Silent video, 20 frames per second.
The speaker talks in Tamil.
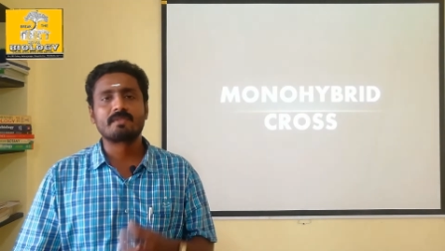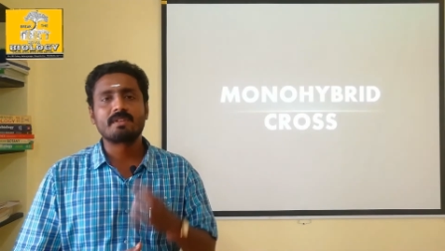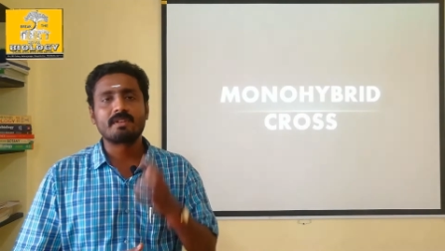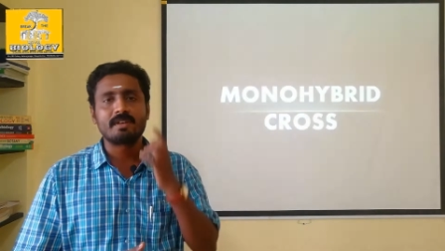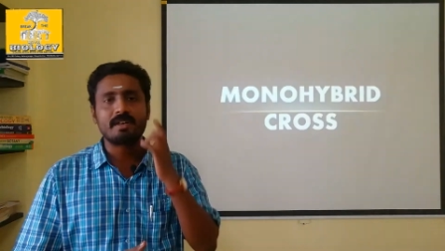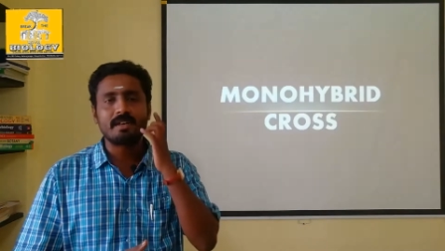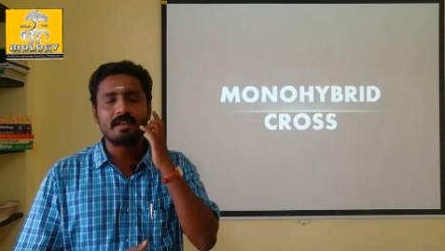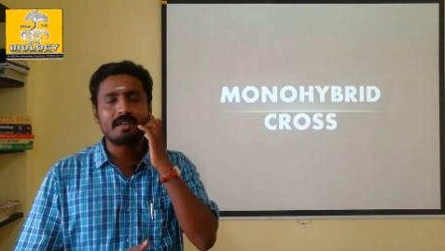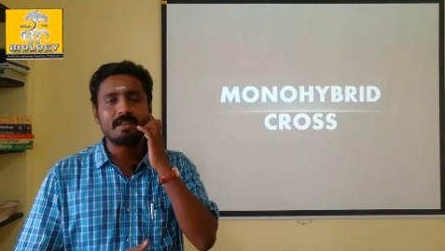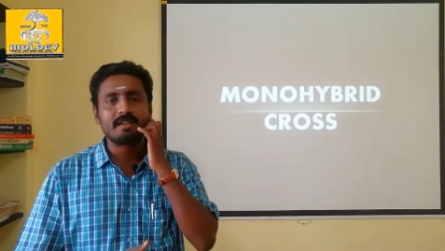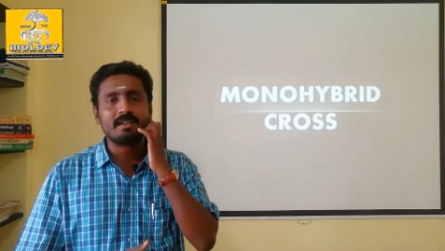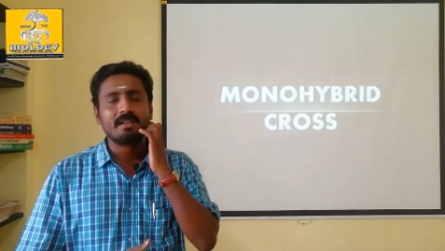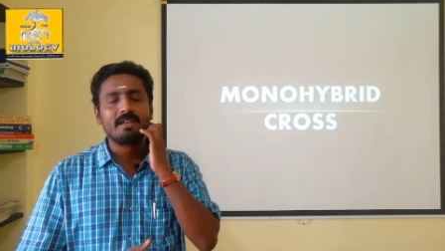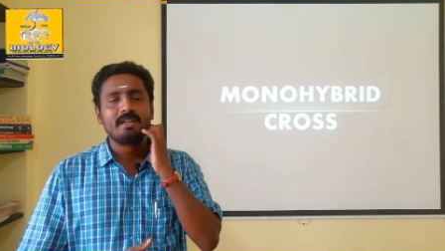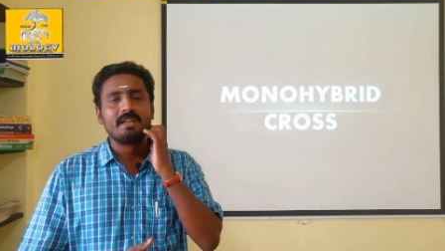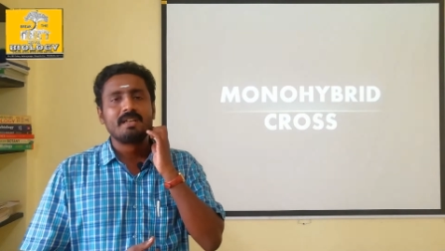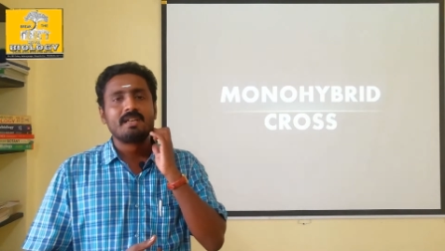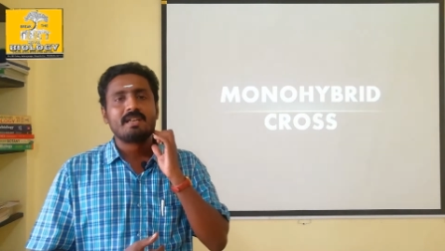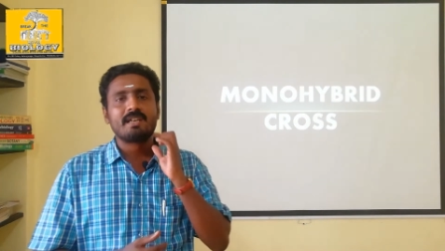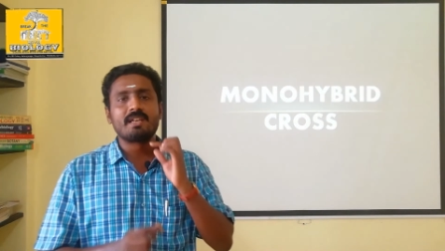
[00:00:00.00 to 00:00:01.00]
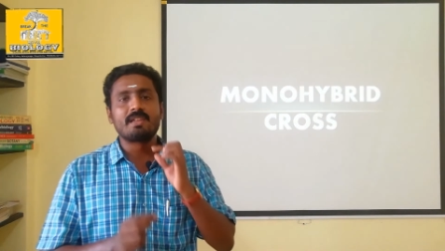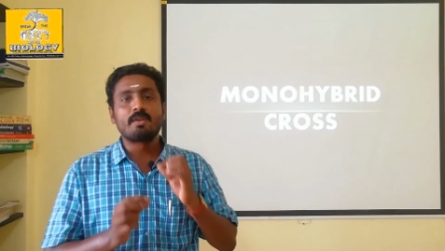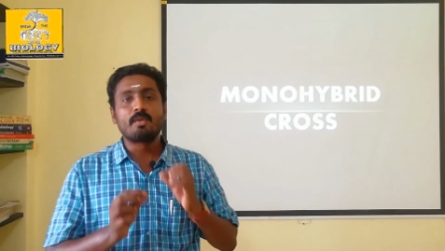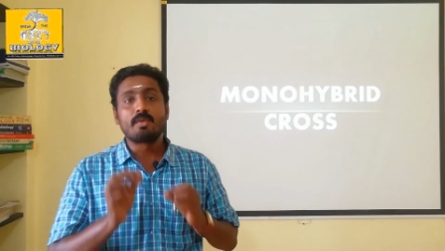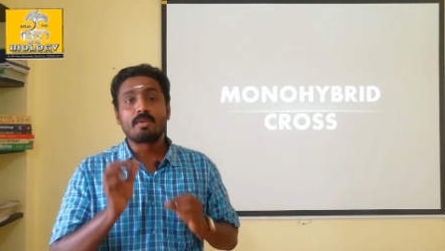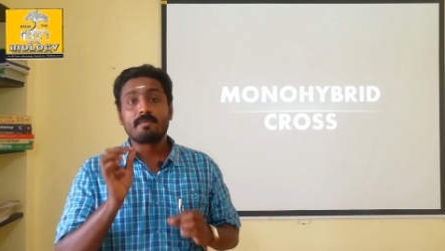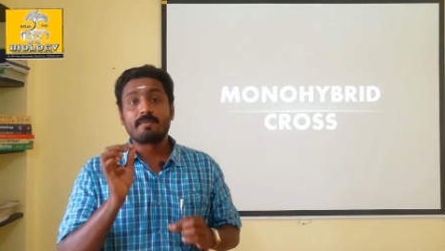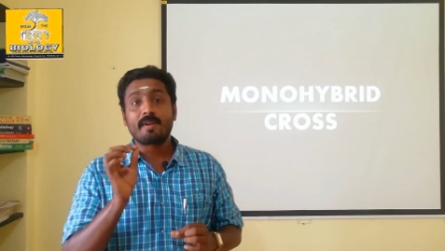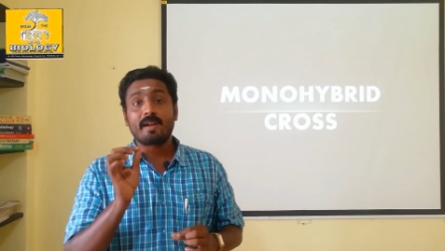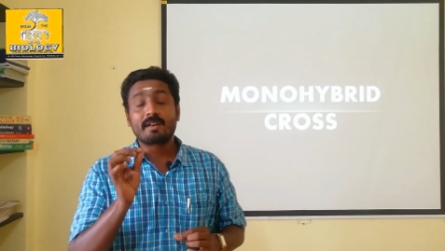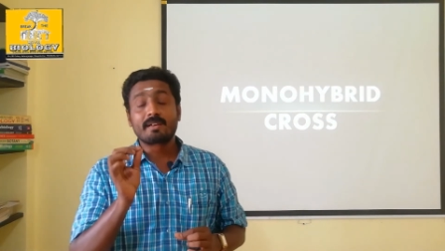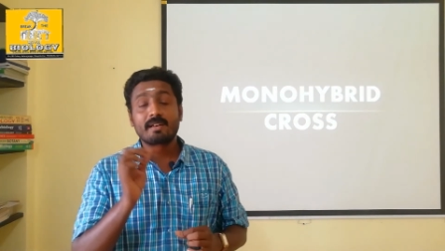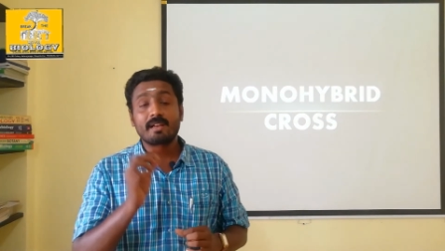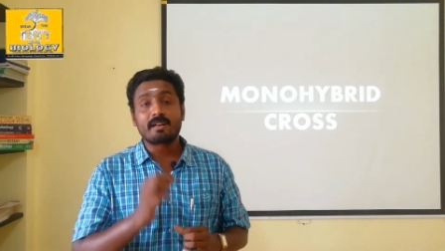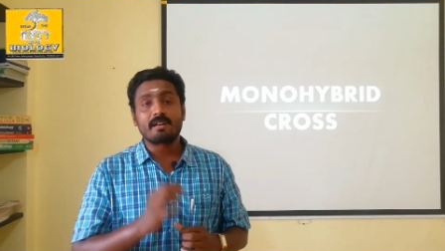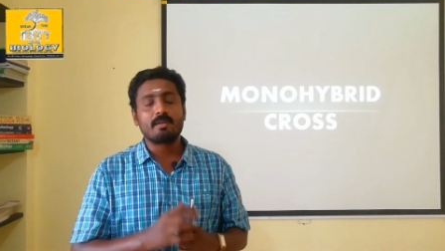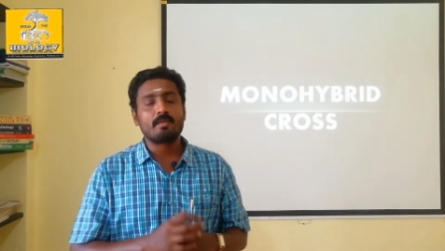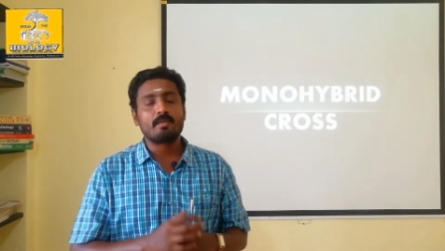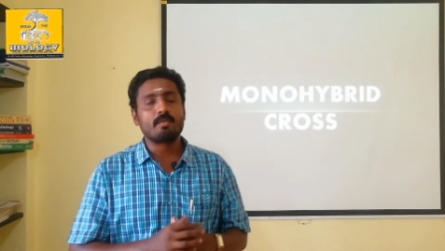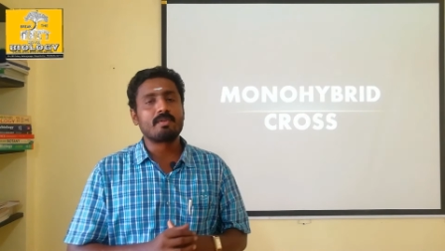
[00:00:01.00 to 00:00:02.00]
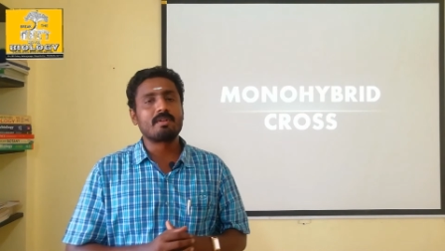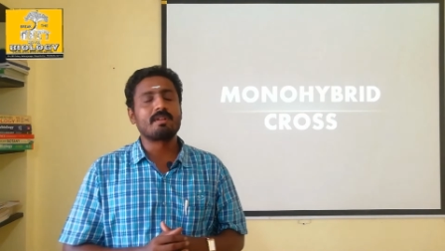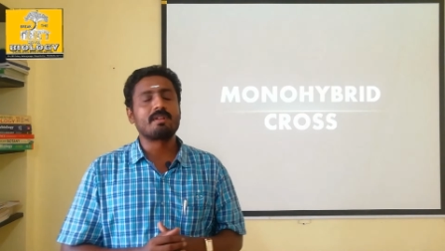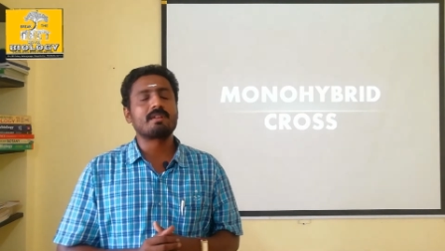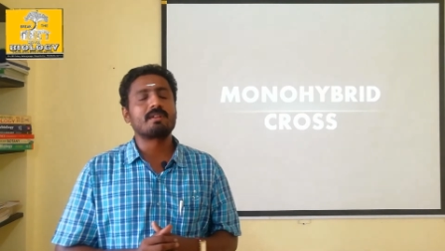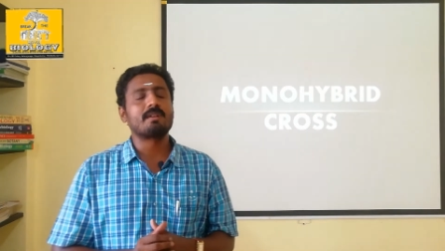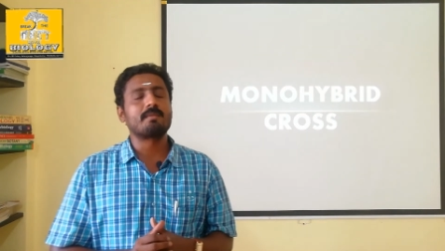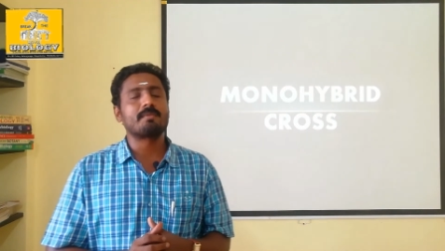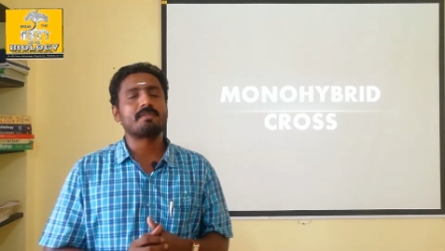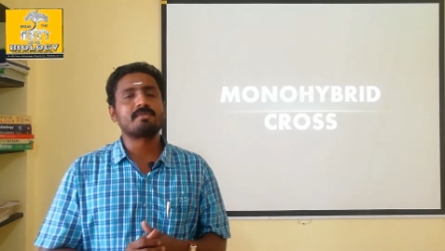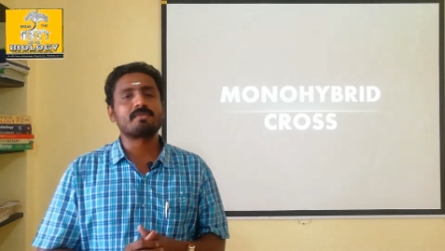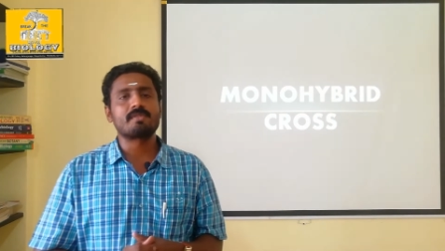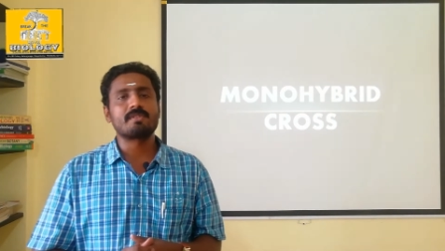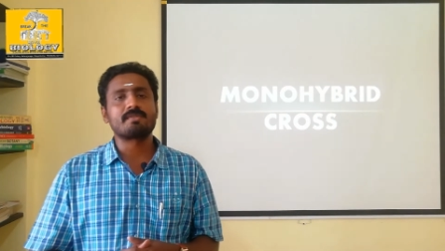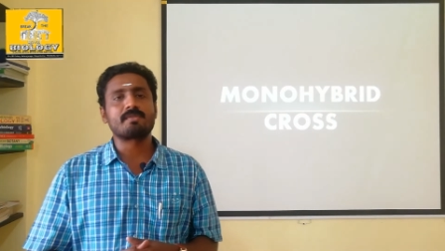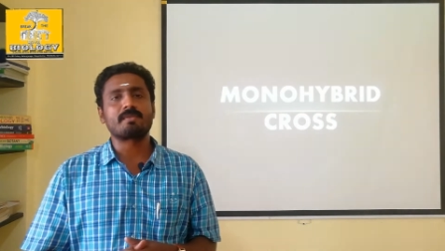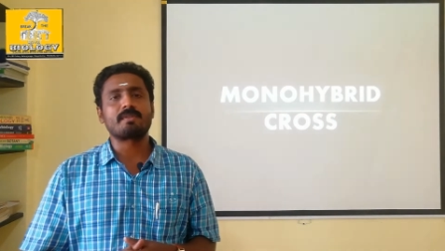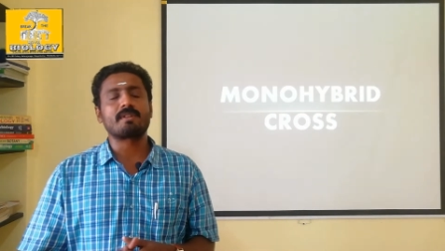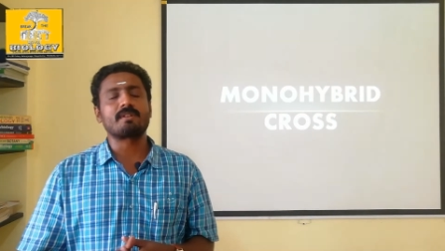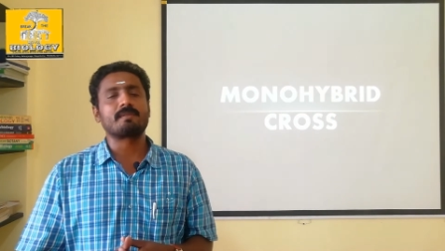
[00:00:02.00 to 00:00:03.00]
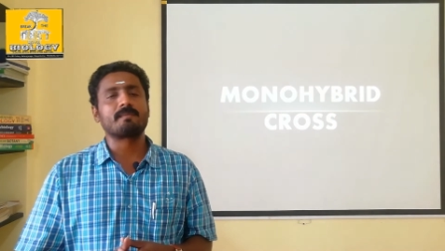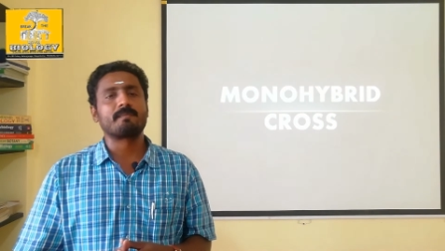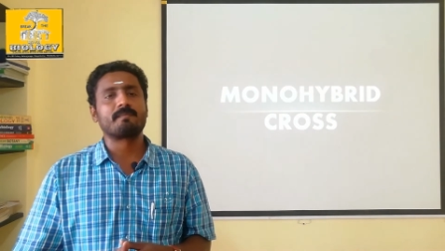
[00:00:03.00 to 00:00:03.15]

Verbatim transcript: ரைட்டா ஏதோ ஒரு ஃபேக்டர் உள்ளே இருக்குது அப்படின்னு சொல்லி சொன்னார்